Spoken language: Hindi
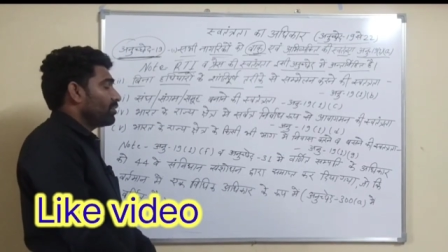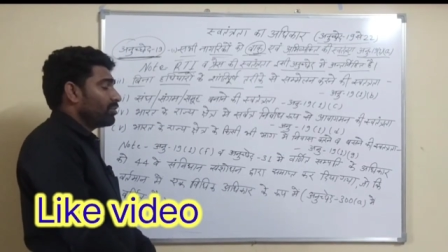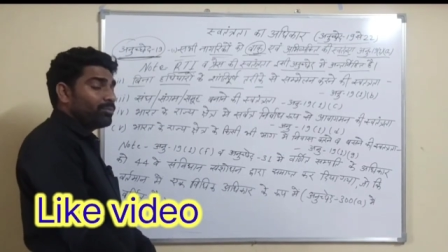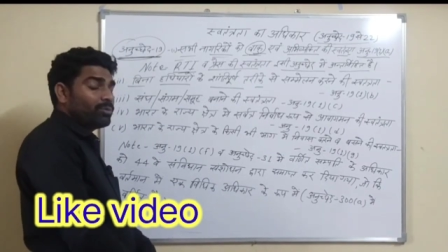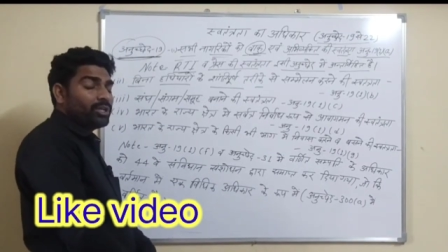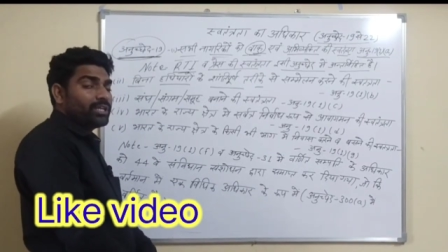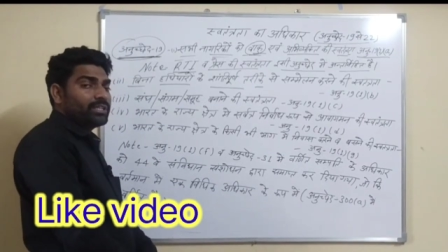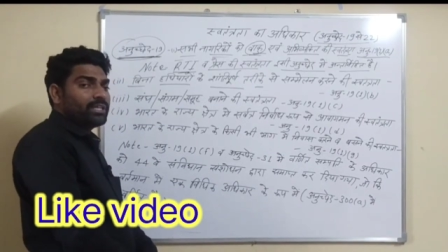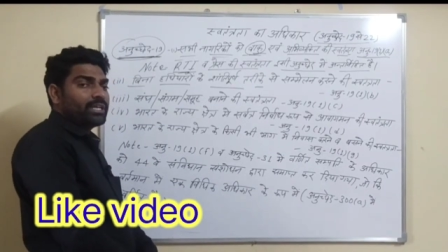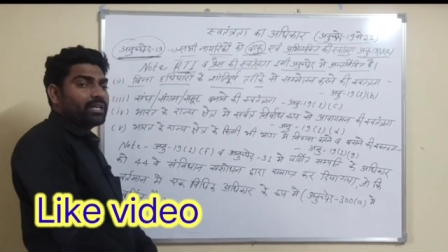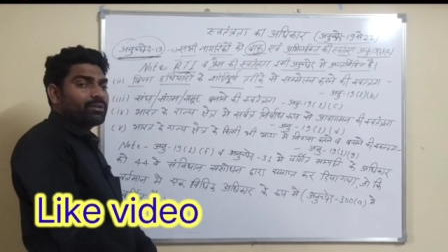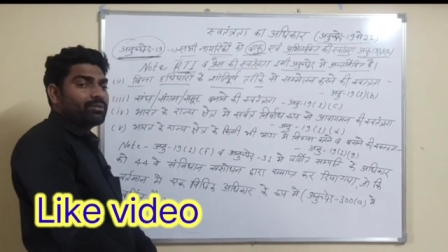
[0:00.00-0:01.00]
और मौलिक
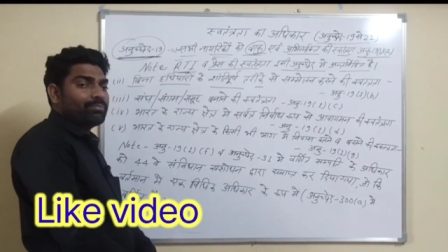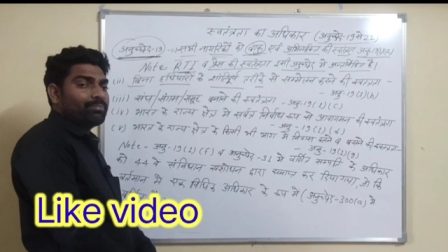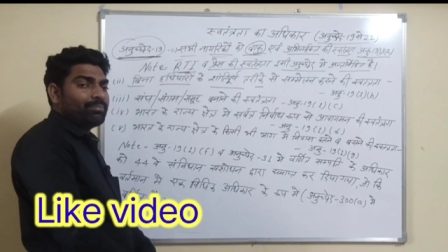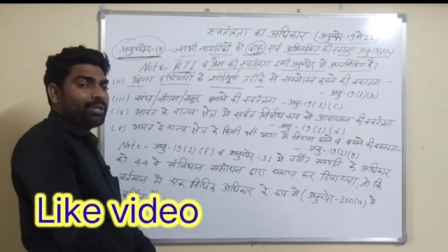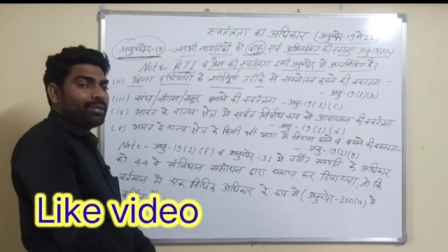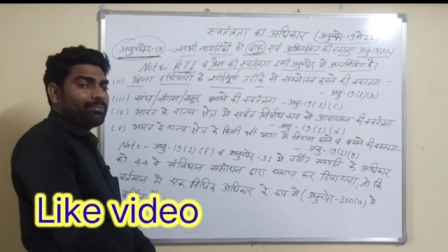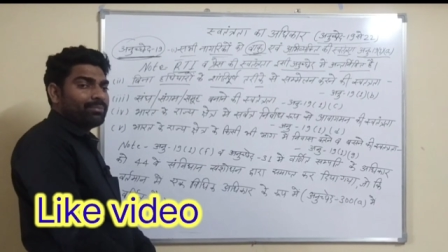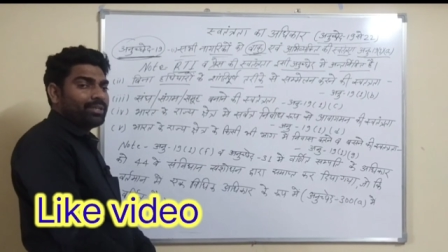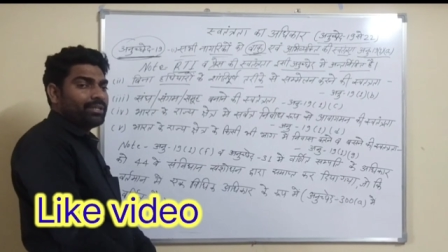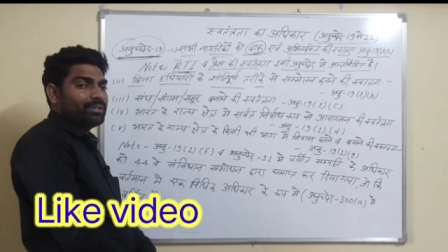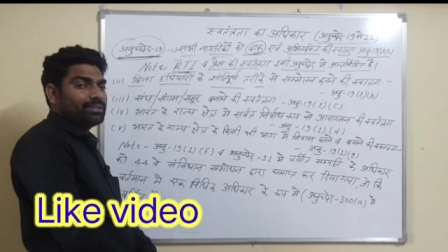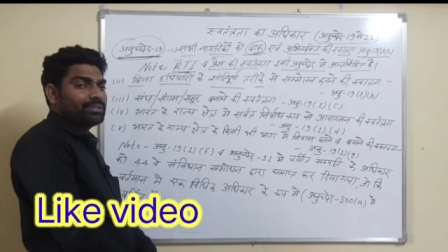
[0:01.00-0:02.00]
अधिकार में
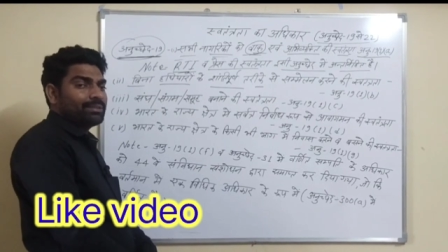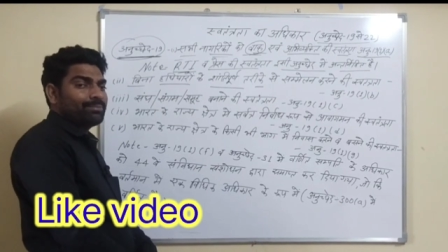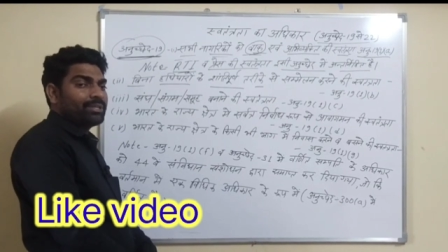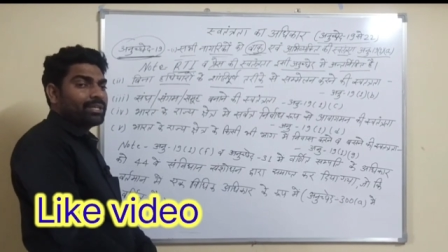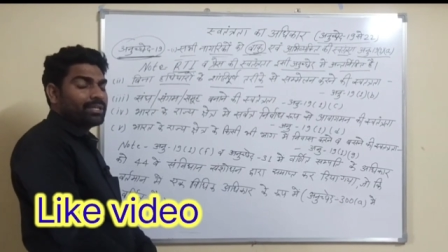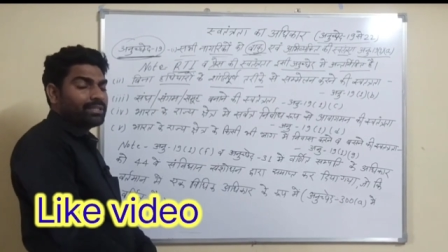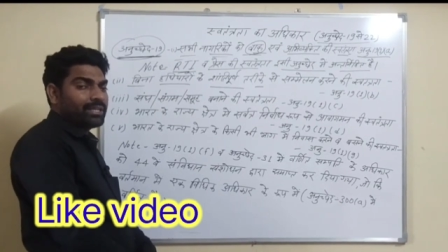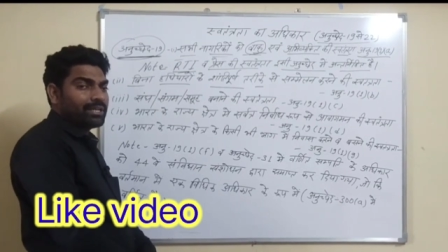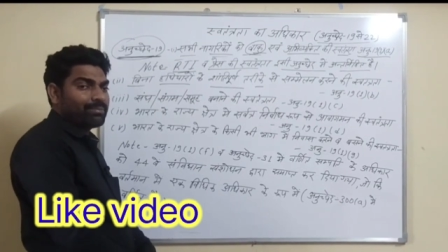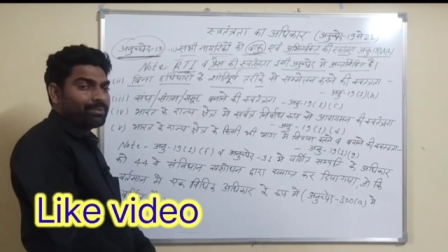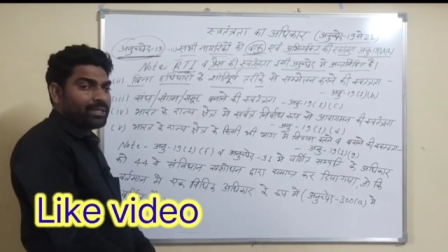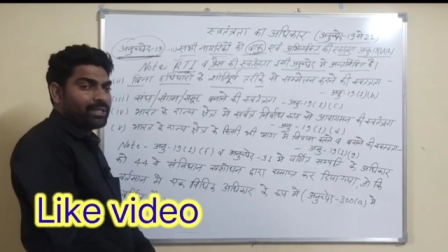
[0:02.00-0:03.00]
हमने समता का
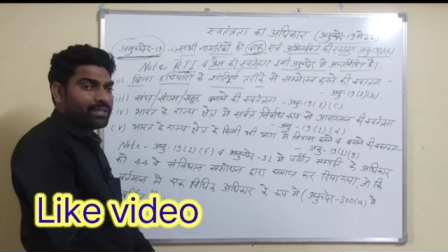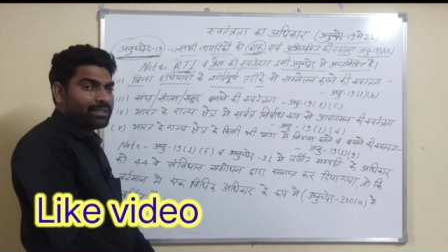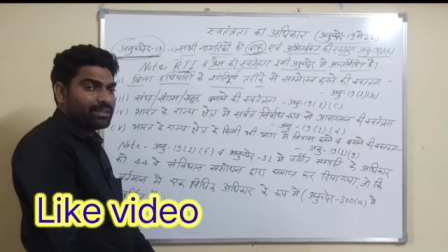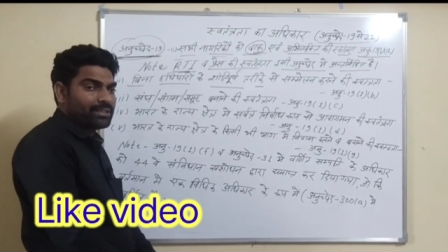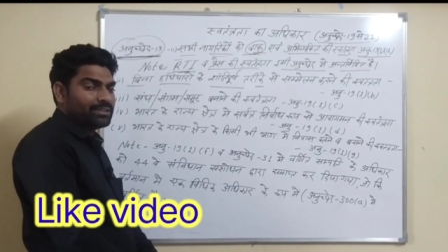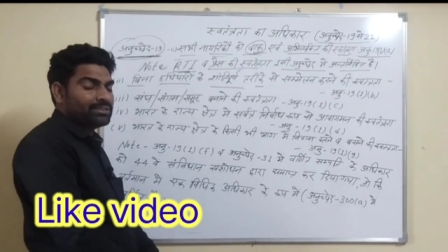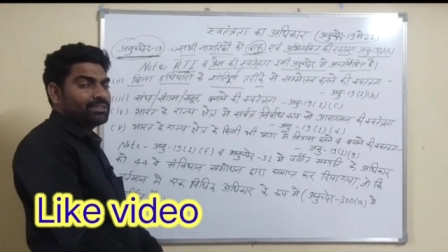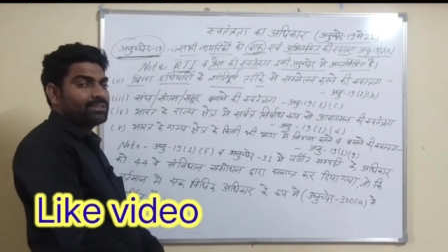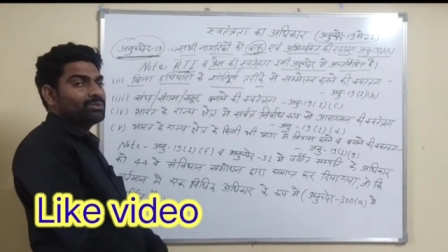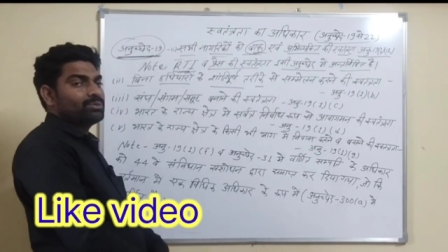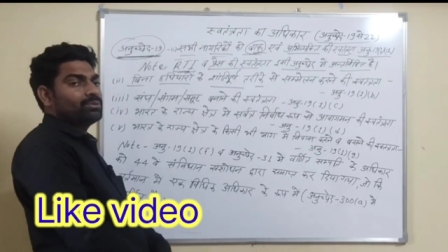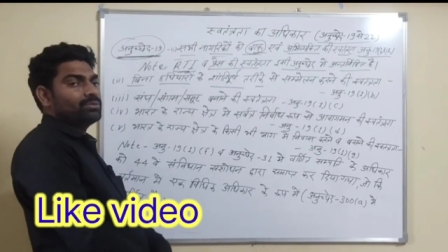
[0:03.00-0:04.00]
अधिकार पढ़ लिया था
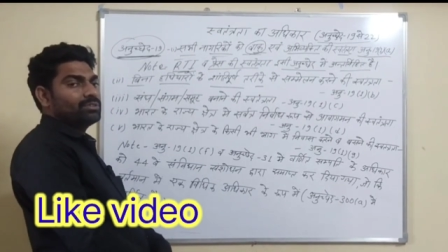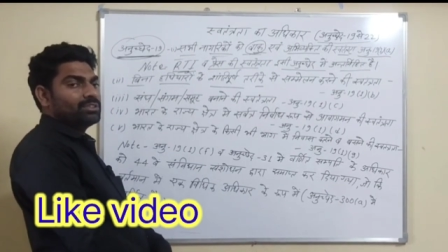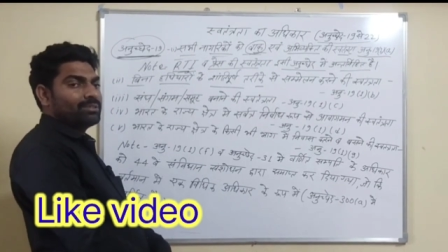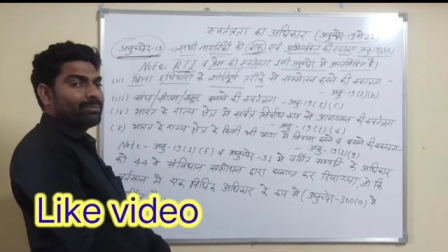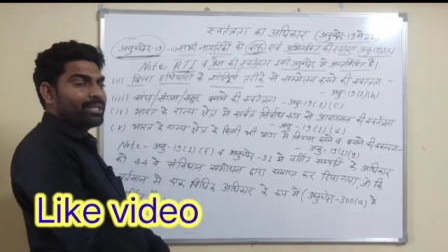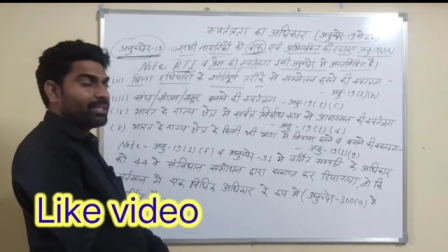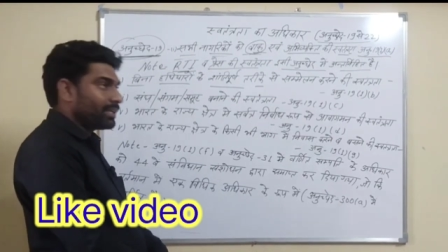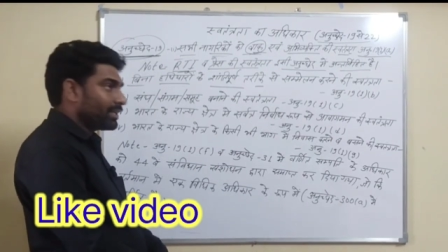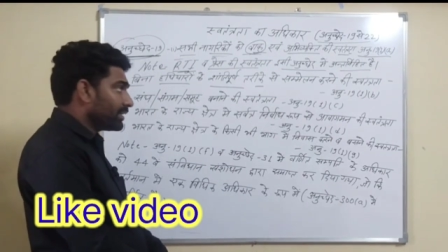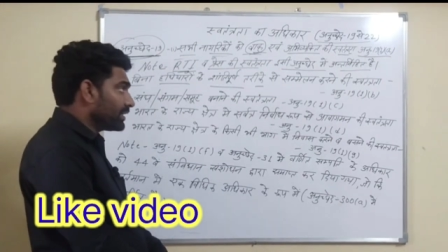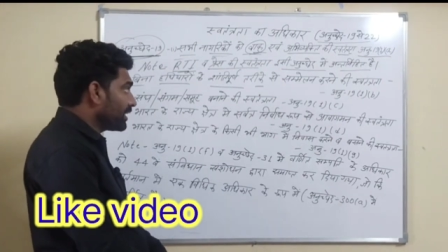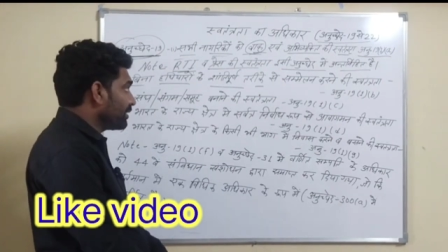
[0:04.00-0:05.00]
जिसको समानता
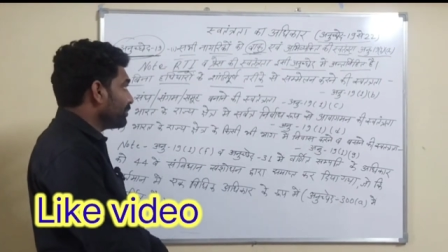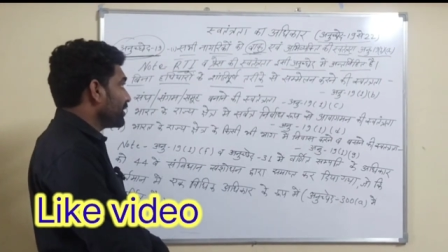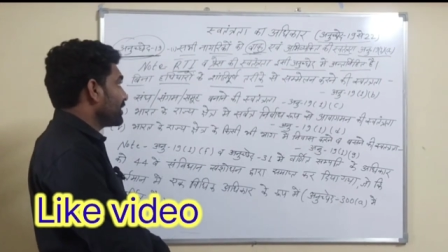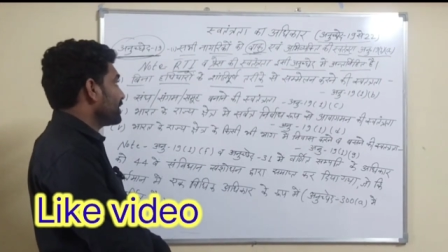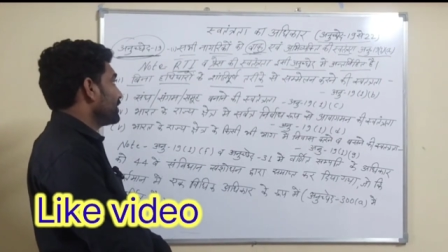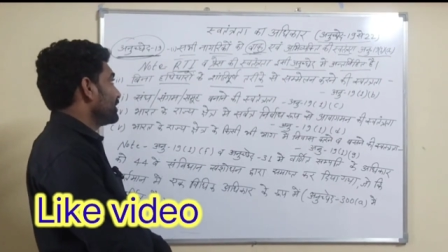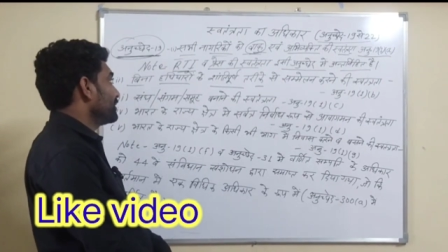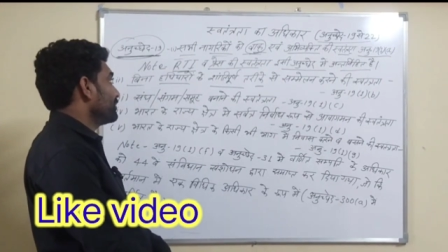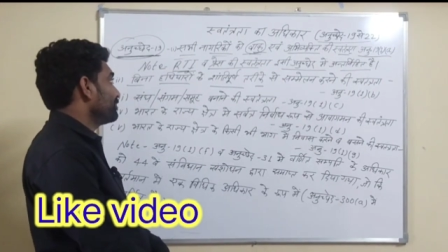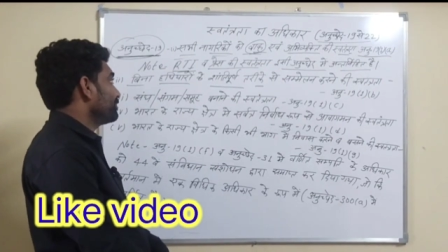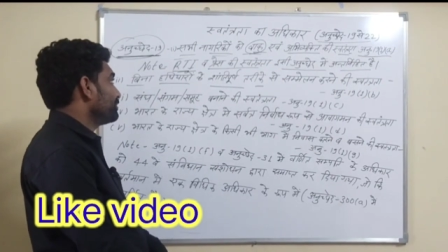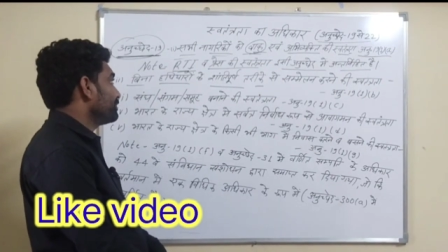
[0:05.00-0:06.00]
का अधिकार भी कहते हैं
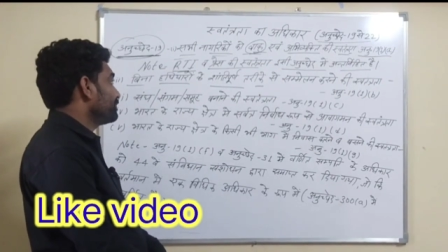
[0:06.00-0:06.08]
